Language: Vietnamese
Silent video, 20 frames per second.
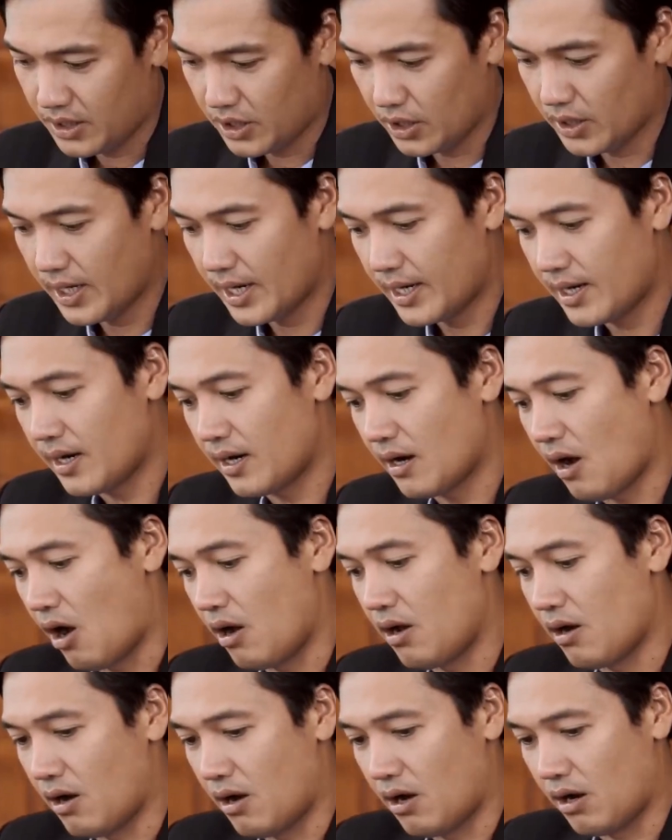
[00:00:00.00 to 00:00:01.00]
cho nên anh đã
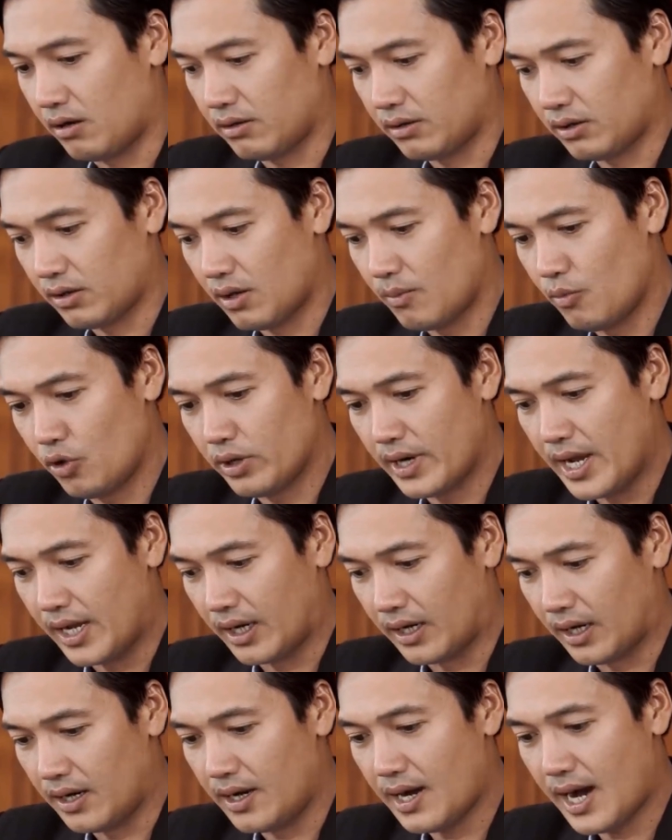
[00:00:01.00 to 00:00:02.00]
hỏi họ có muốn đề
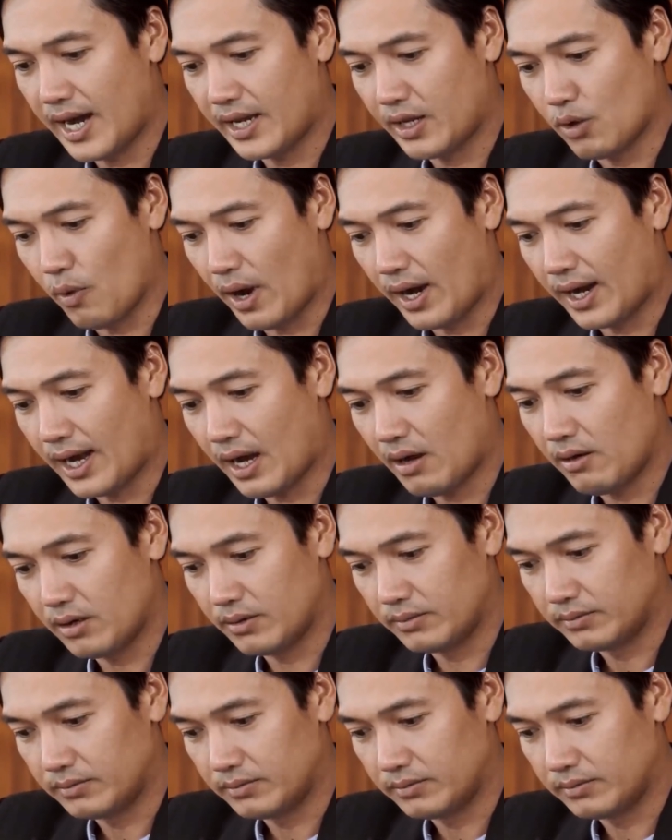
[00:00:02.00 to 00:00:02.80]
cử ai cho quảng cáo